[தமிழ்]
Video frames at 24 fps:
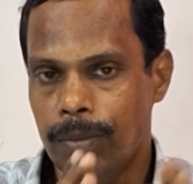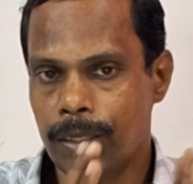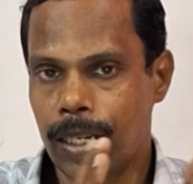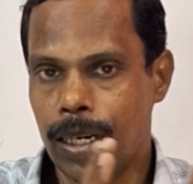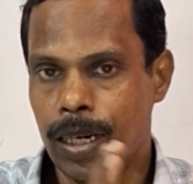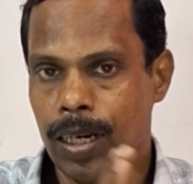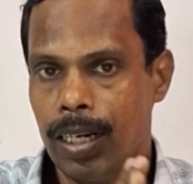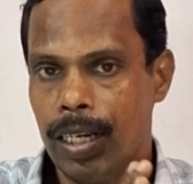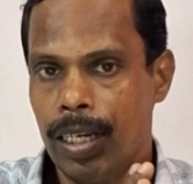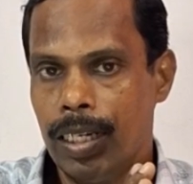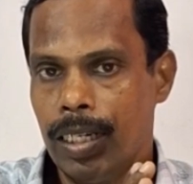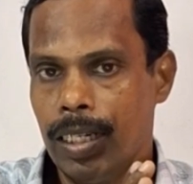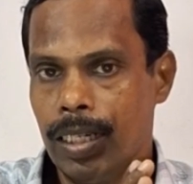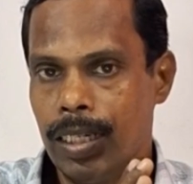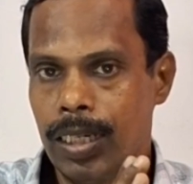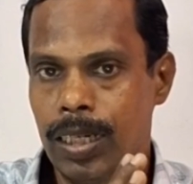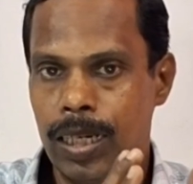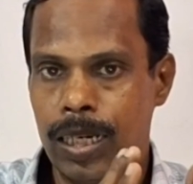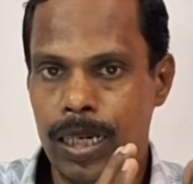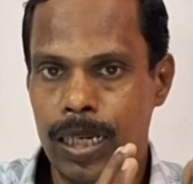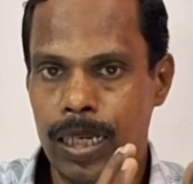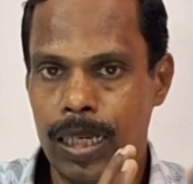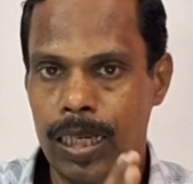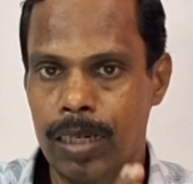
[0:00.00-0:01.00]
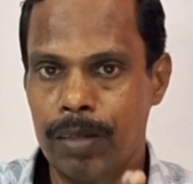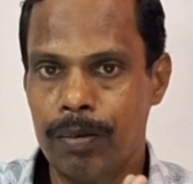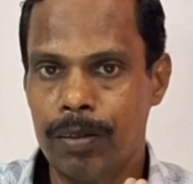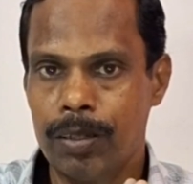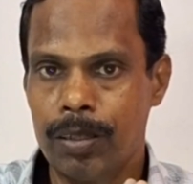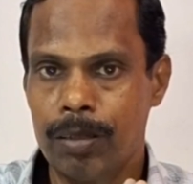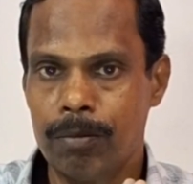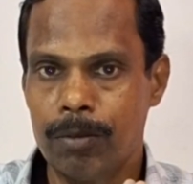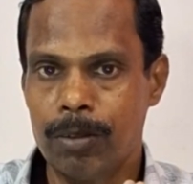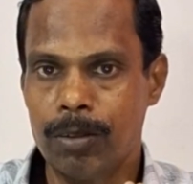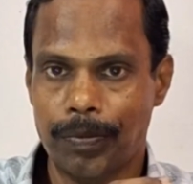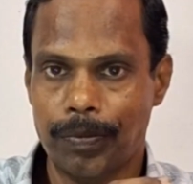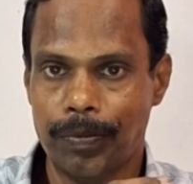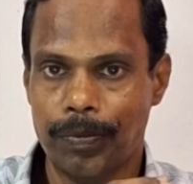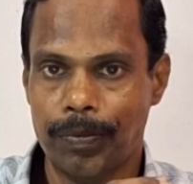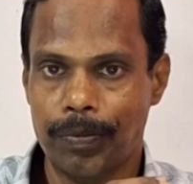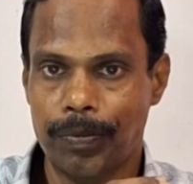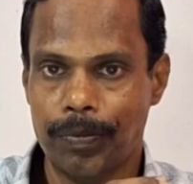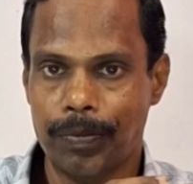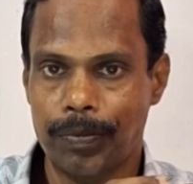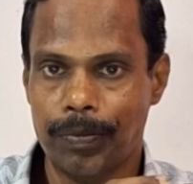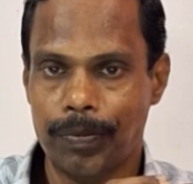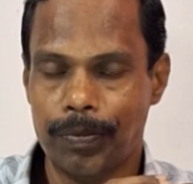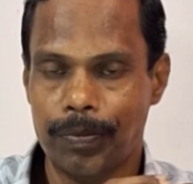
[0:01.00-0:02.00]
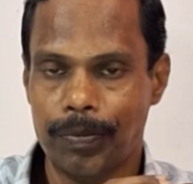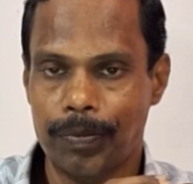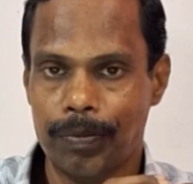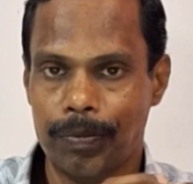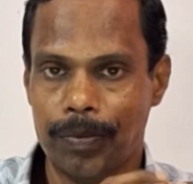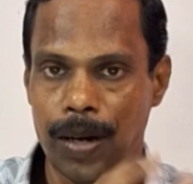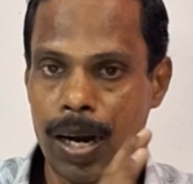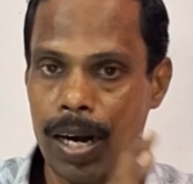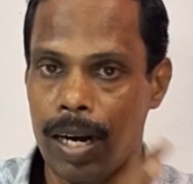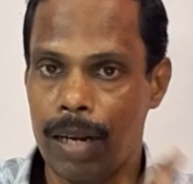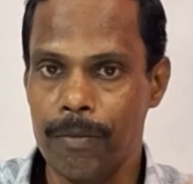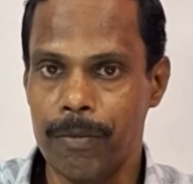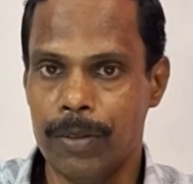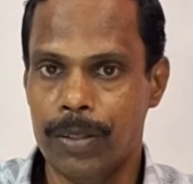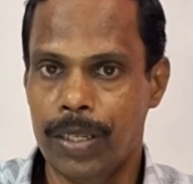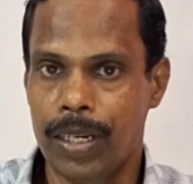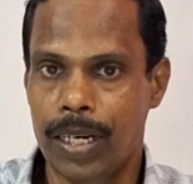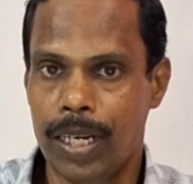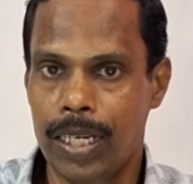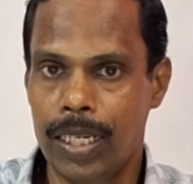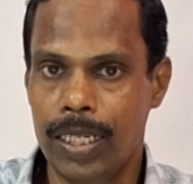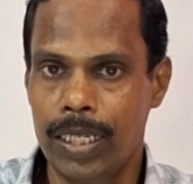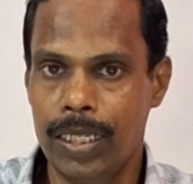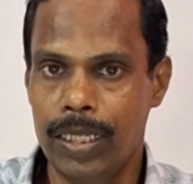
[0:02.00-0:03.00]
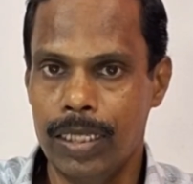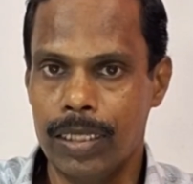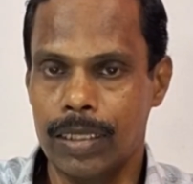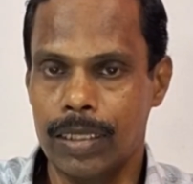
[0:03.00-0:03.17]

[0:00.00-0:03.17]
முதல்ல இருபது மூச்சு பிராணமுத்திரை